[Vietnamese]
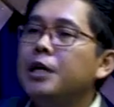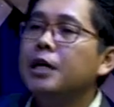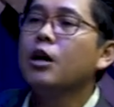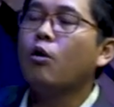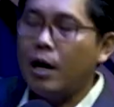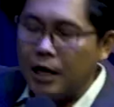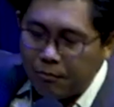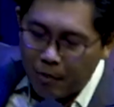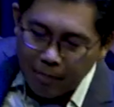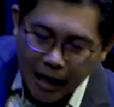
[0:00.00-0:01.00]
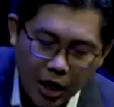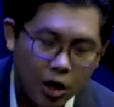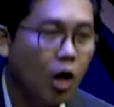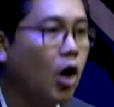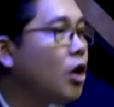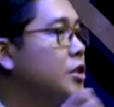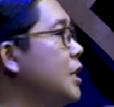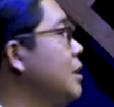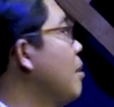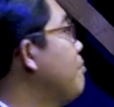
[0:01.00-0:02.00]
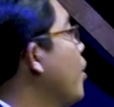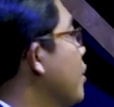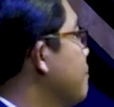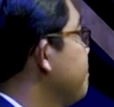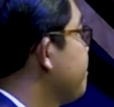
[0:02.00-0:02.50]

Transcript: vơ cọt nâng bầm ra oi lọ chỉ ti bầm phật